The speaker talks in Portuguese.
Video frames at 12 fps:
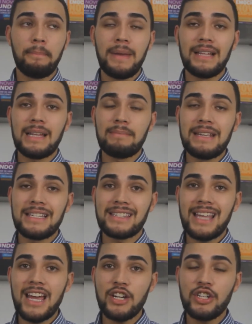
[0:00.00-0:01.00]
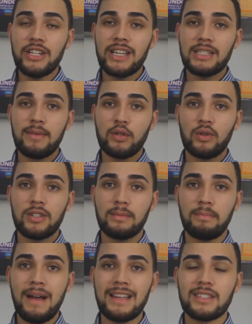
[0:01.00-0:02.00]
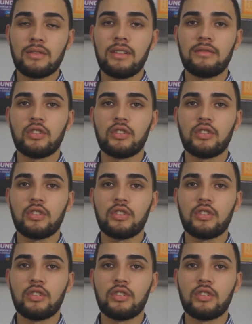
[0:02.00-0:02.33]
pela mensagem que as pessoas passam a